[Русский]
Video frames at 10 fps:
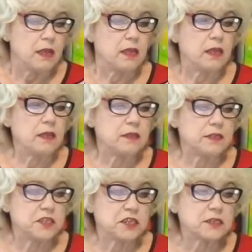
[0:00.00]
И
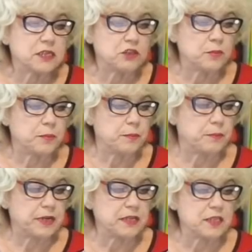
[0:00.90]
сейчас хочу
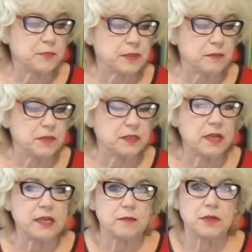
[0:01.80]
пройтись по
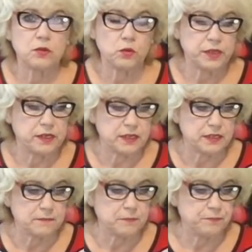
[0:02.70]
комментариям, которые к
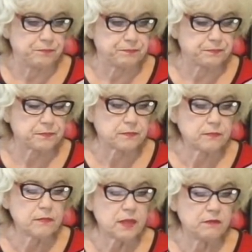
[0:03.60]
этим
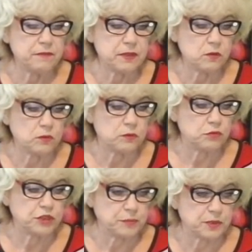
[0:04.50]
видео
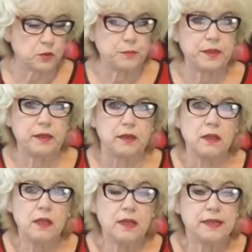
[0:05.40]
уже поступили.
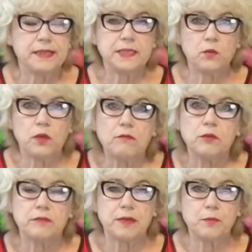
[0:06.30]
И если у
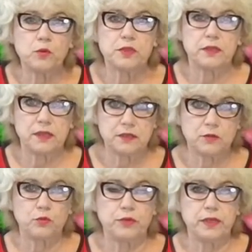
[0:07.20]
кого-то вопросы
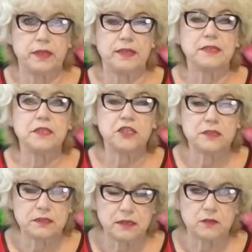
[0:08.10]
есть у людей, я
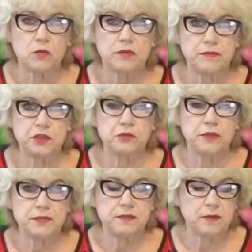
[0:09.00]
сейчас сразу отвечу
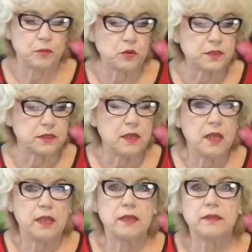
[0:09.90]
на все вопросы.
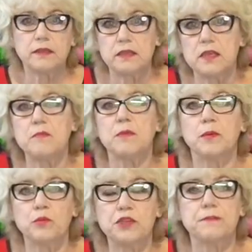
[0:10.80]
И к этой теме
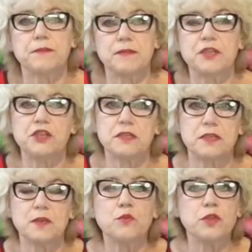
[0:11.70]
мы больше
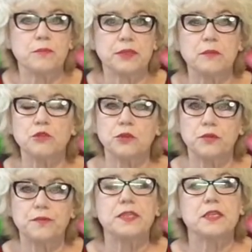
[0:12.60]
возвращаться не будем, потому что
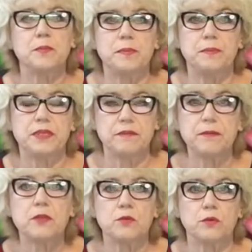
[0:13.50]
вот в этих пяти
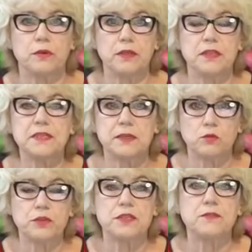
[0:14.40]
видео, если
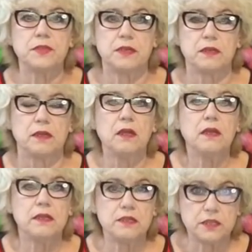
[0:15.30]
кто действительно
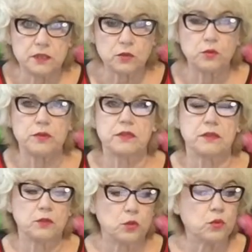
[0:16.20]

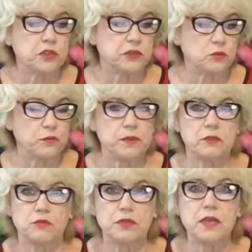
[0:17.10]
интересуется, кто хочет
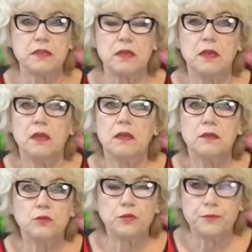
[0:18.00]
увидеть, узнать,
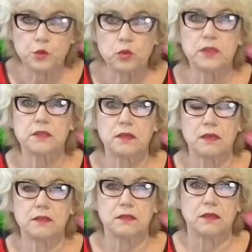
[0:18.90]
тут все
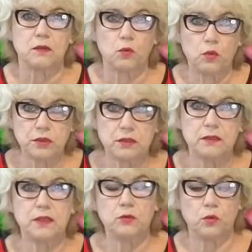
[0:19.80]
рассказано от
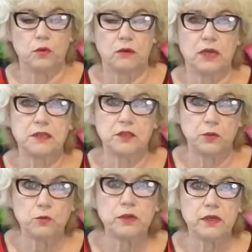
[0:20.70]
и до, от
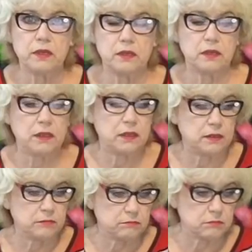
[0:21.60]
теории
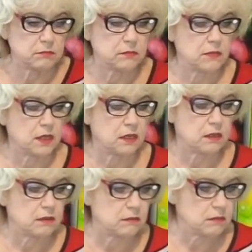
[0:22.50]
и
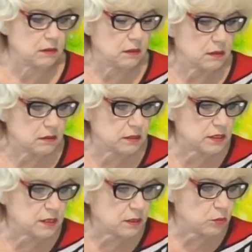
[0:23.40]
до
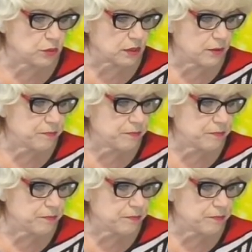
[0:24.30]
рытья лунок.